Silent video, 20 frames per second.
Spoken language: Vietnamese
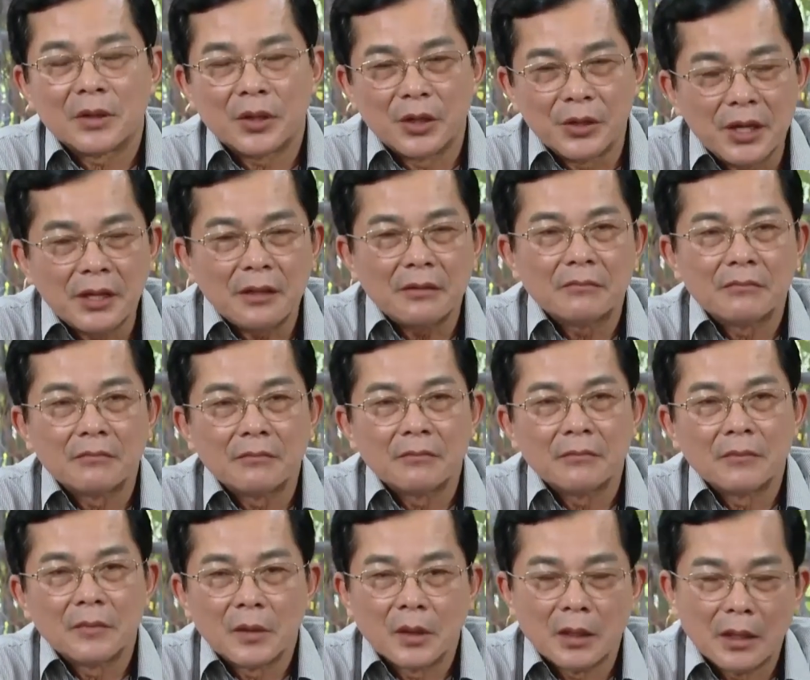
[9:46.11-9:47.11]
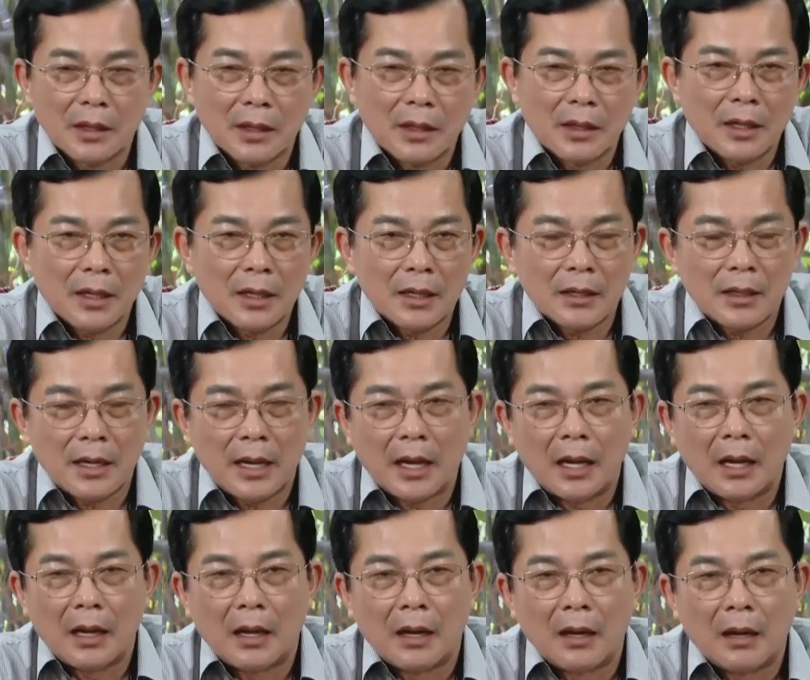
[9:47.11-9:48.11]
Thứ nhất
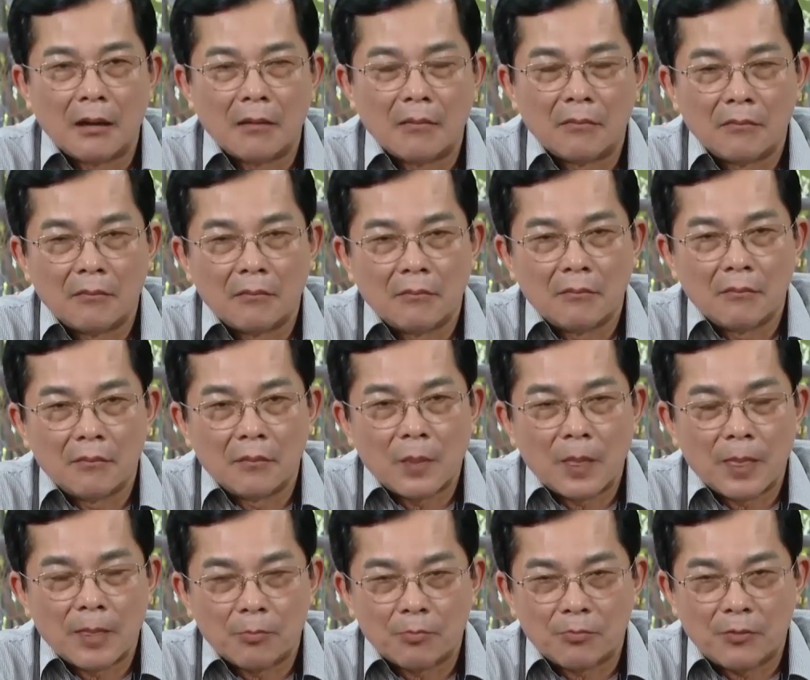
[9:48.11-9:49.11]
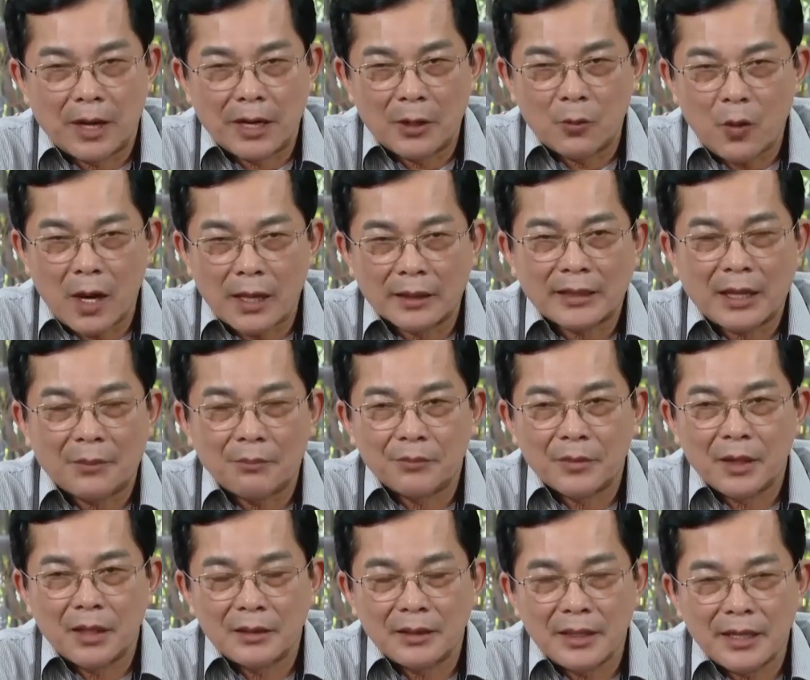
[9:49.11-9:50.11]
là phải quan
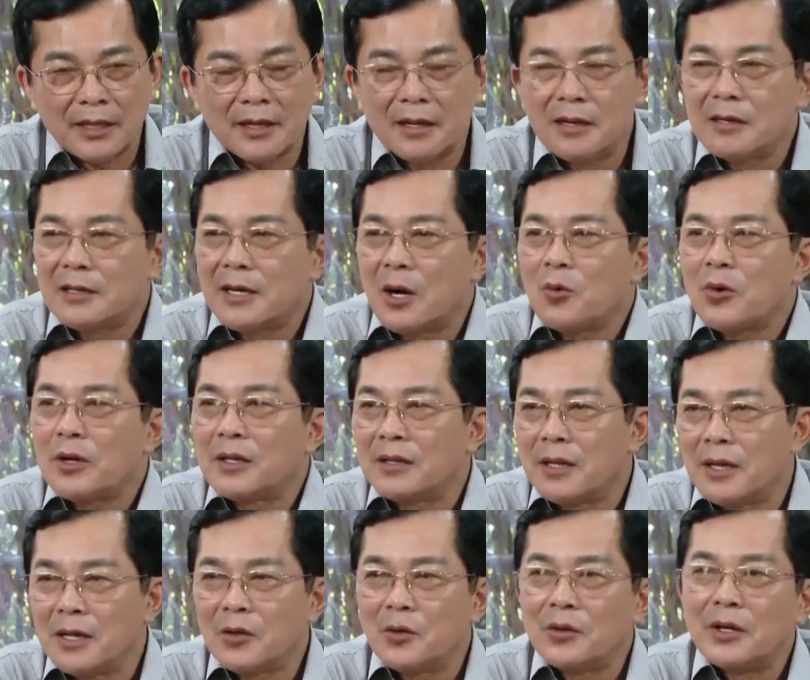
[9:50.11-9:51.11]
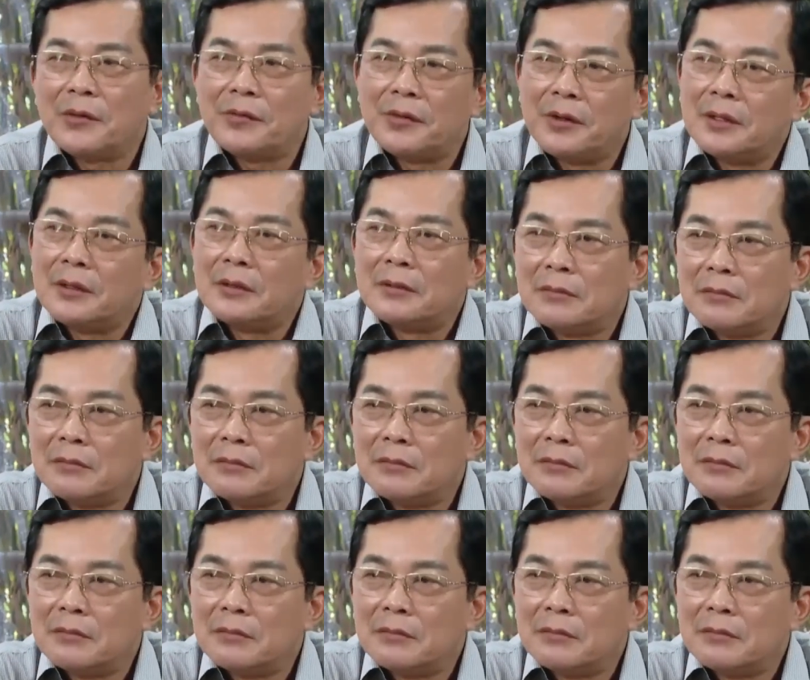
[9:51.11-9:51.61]
tâm đến cái cơ cấu kinh tế của địa phương,